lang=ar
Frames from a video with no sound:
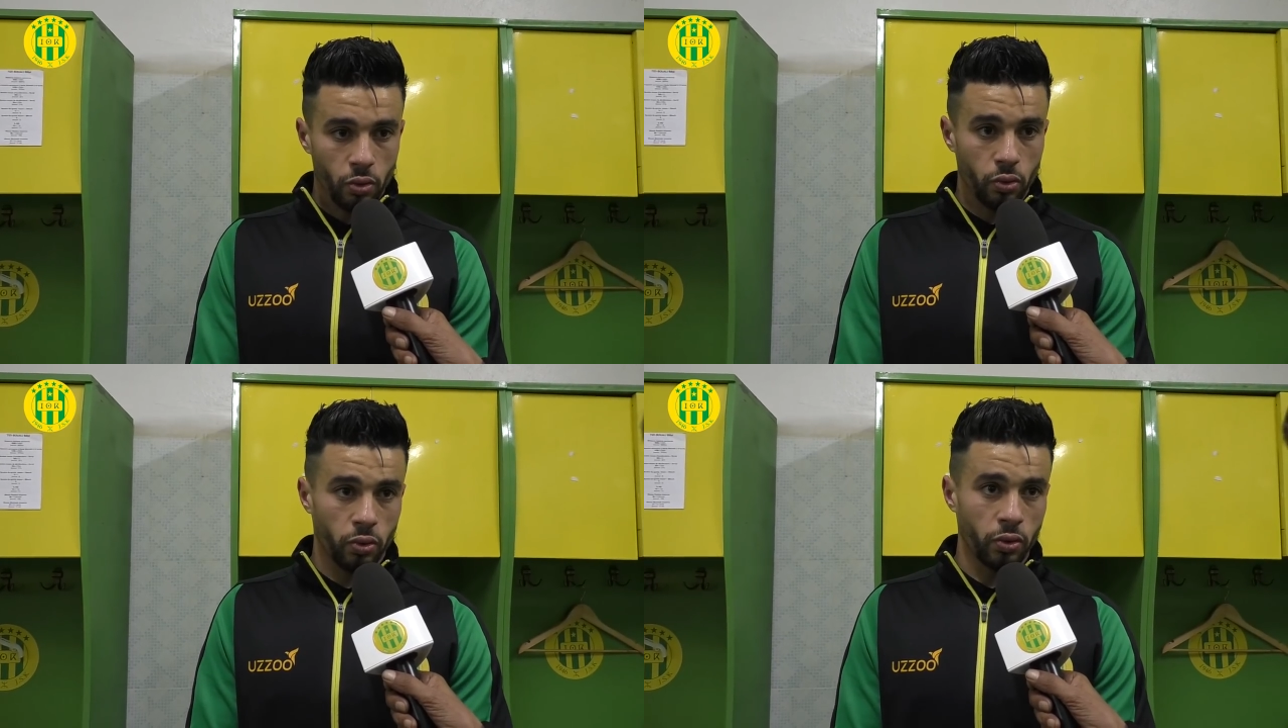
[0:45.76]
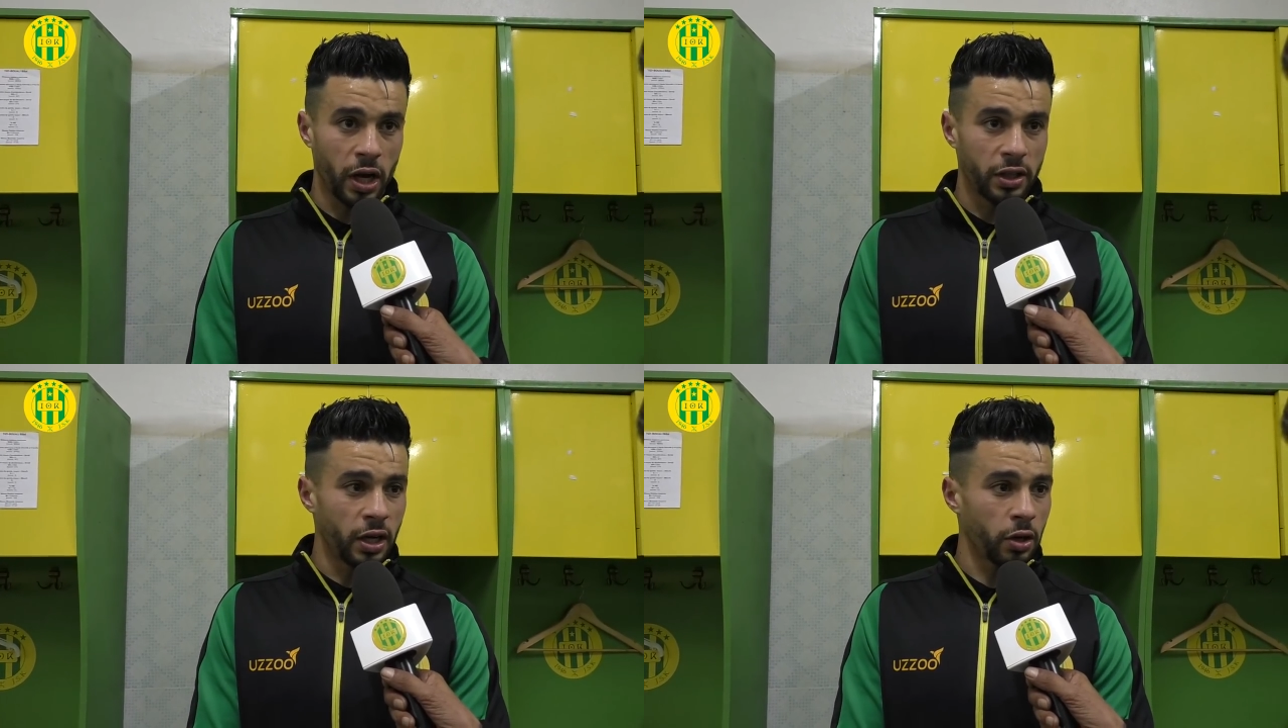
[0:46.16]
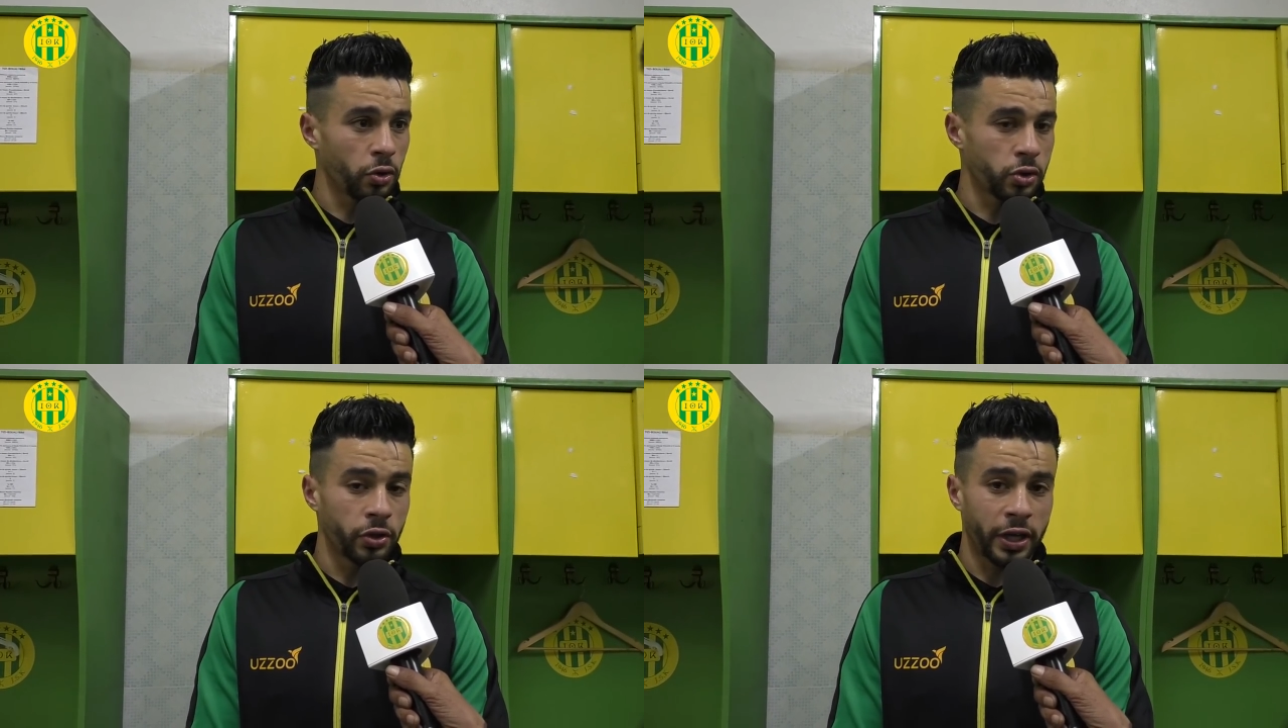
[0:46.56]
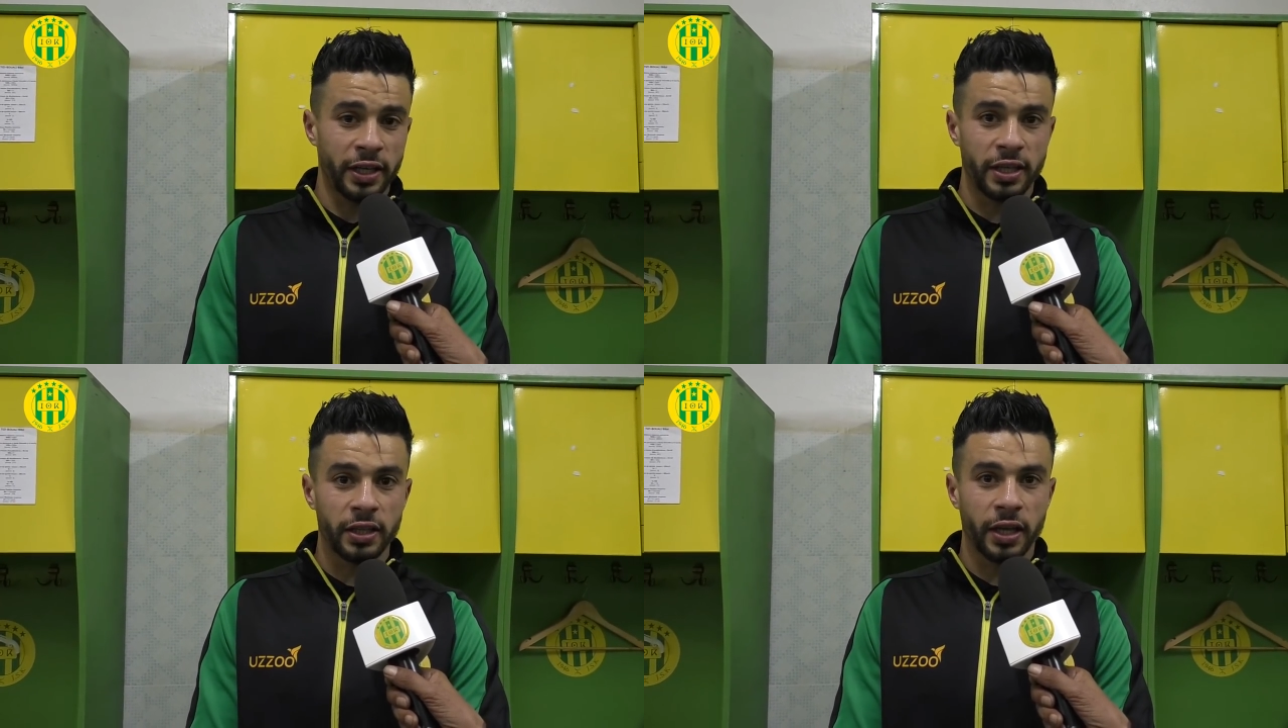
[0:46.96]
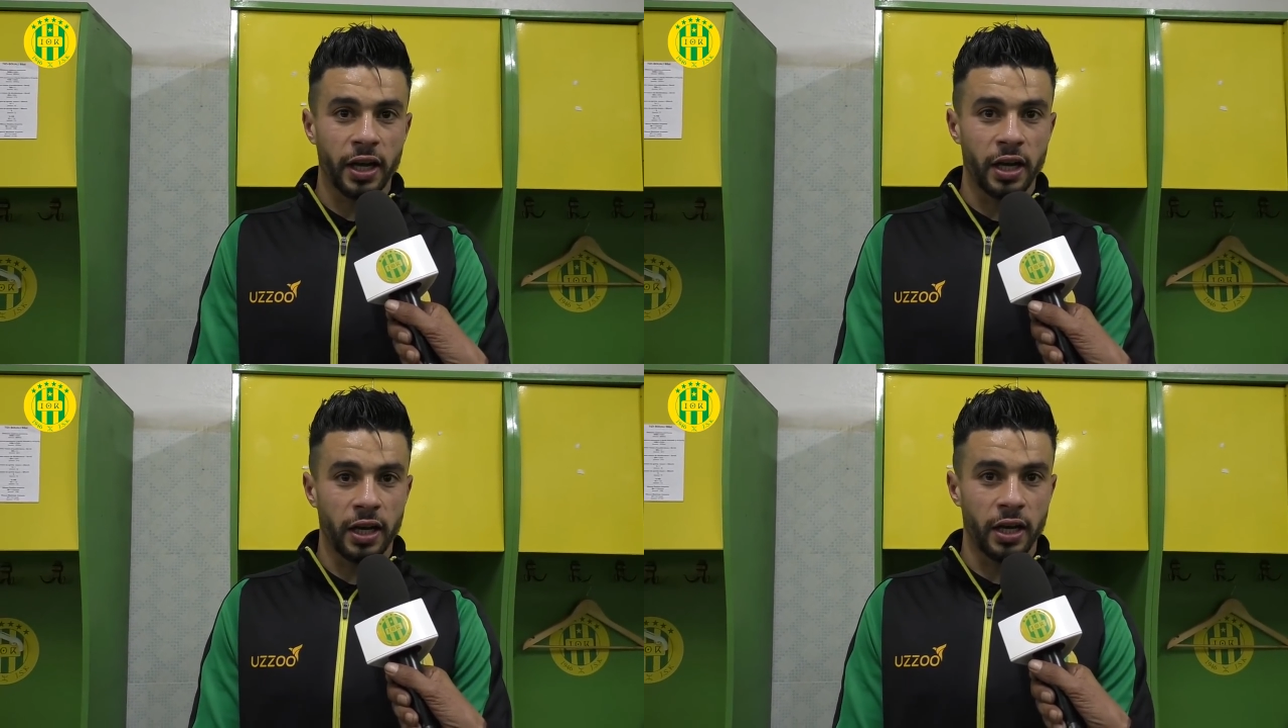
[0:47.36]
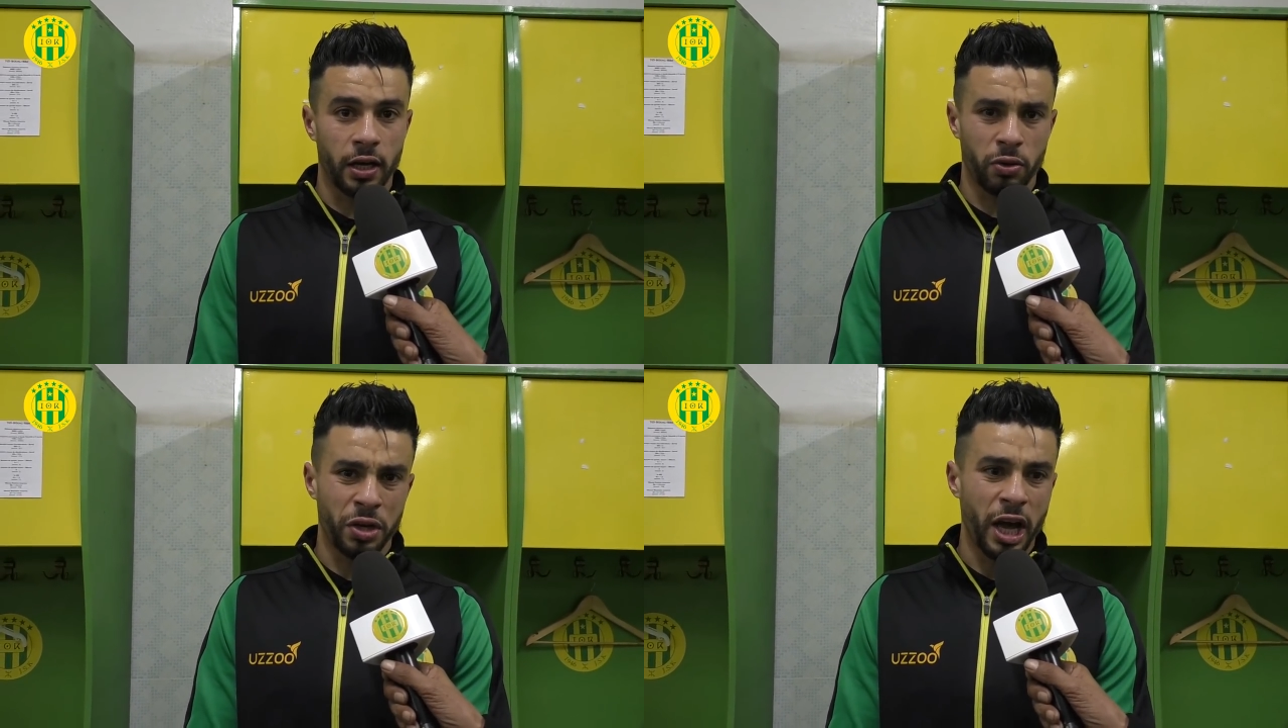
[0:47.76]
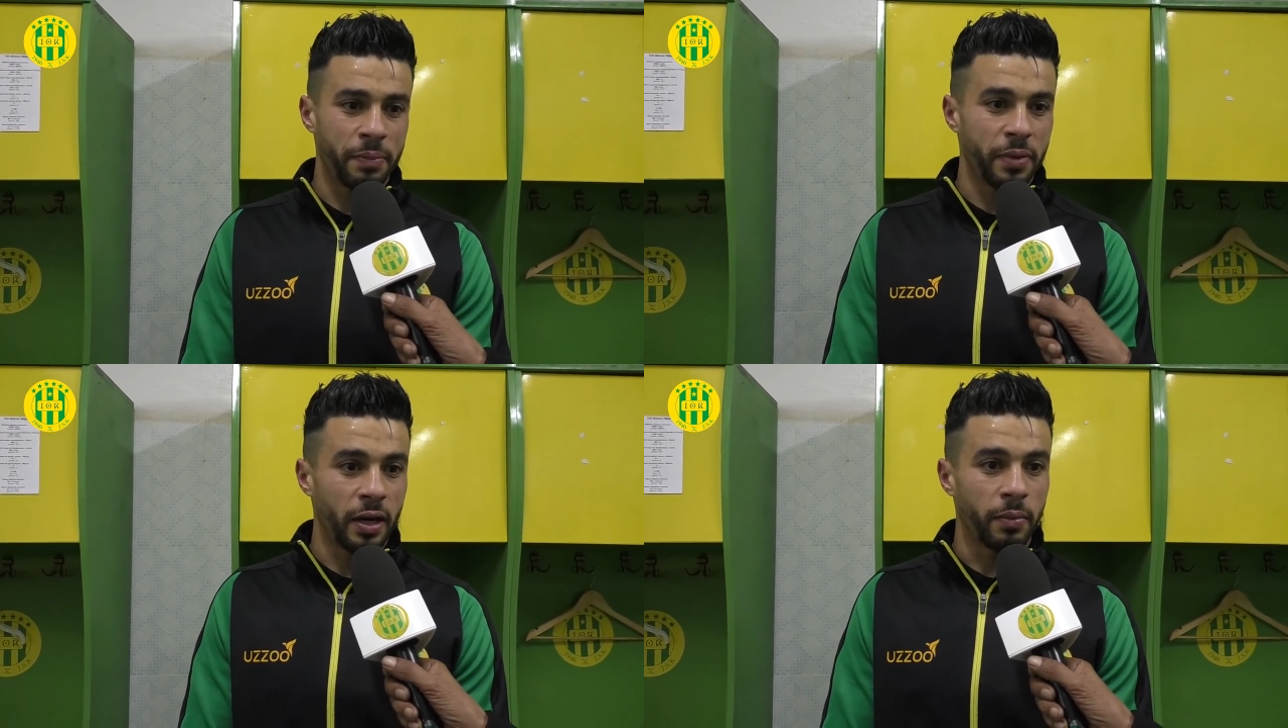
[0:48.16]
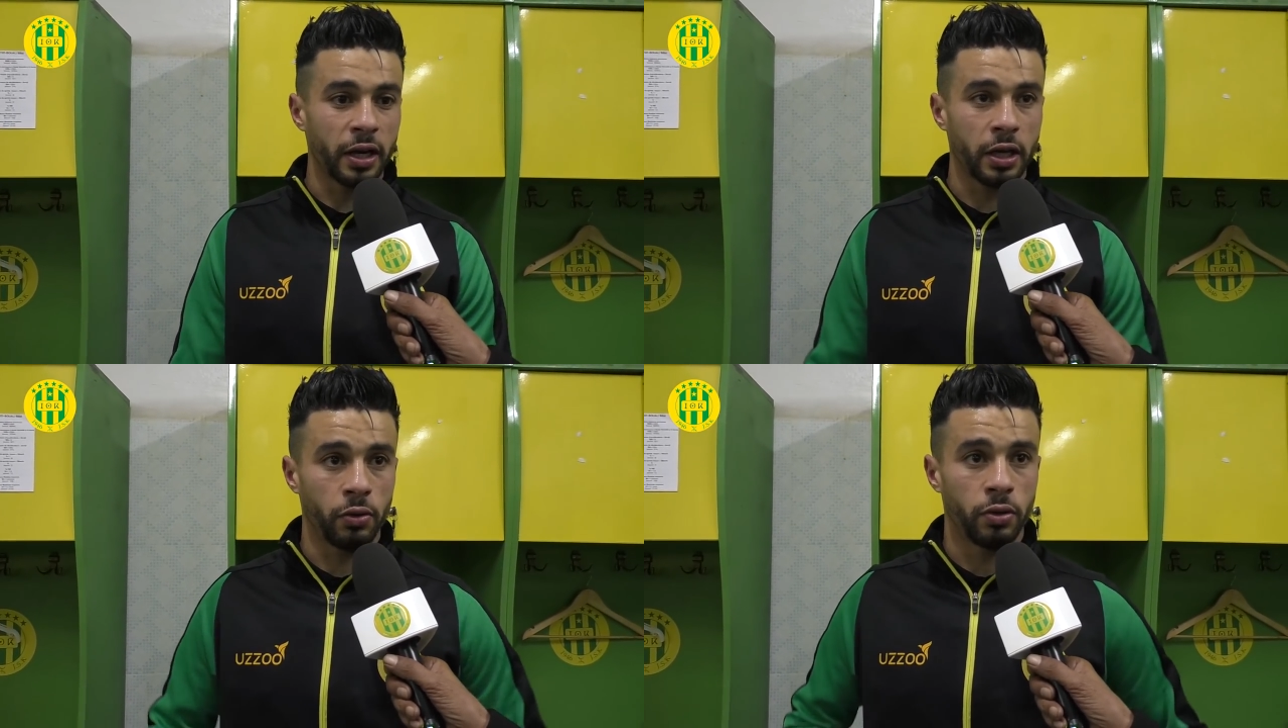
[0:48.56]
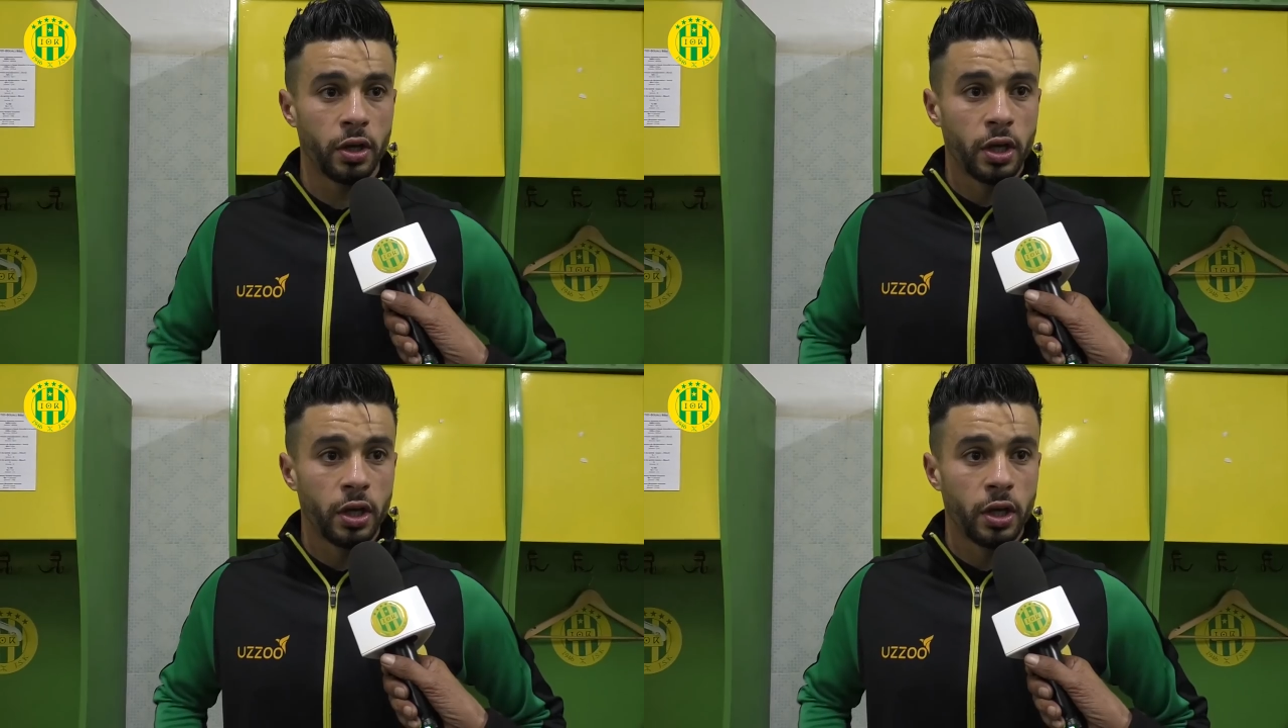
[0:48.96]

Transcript: وقعدنا كونسونطري حتى الدقيقة الأخرى كنا حابين نماركيو